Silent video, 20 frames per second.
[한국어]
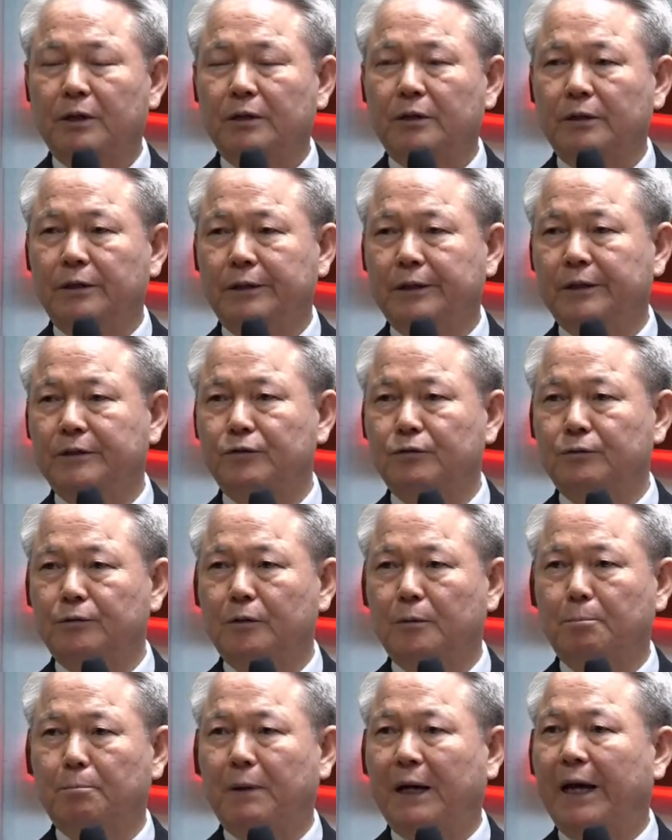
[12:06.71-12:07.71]

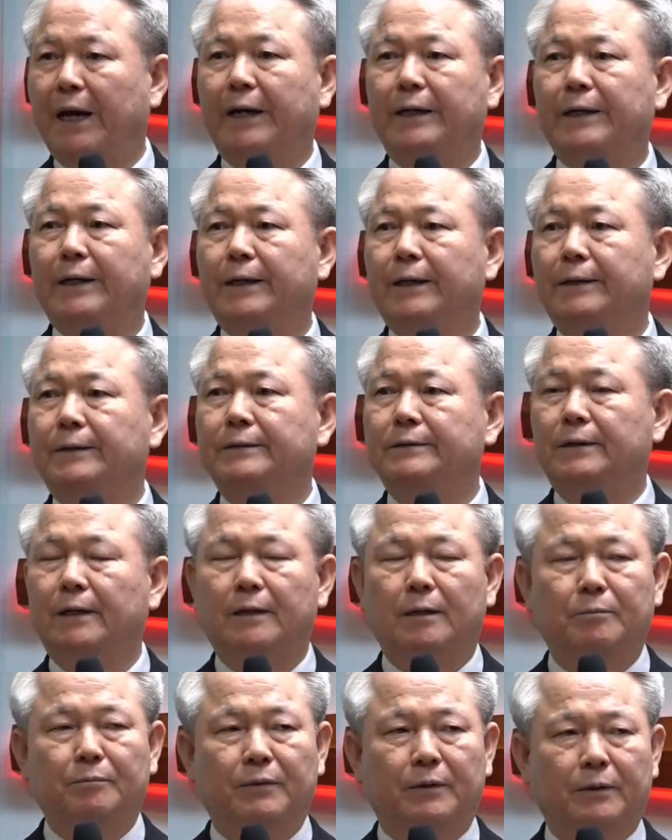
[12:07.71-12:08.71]
예수를 방해하는
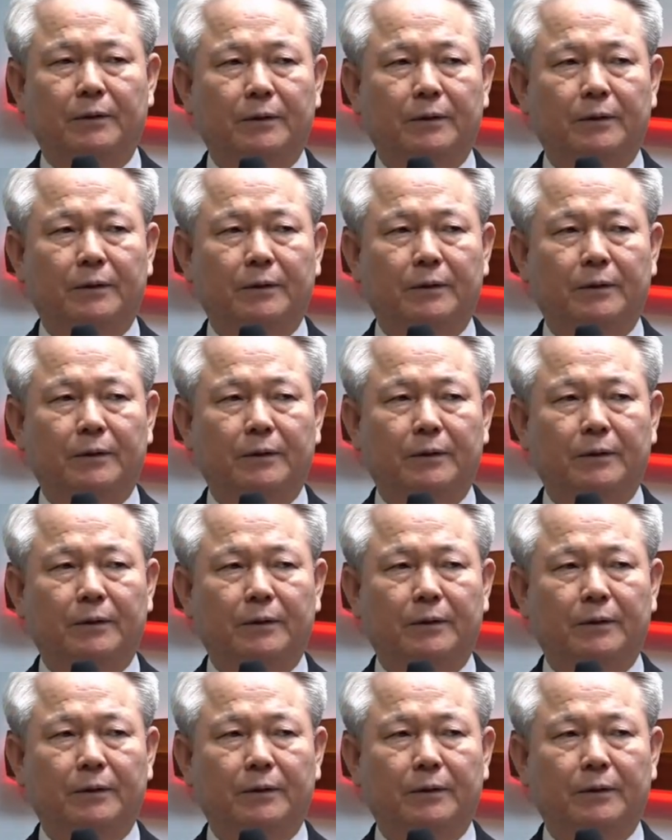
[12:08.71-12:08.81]
사람들.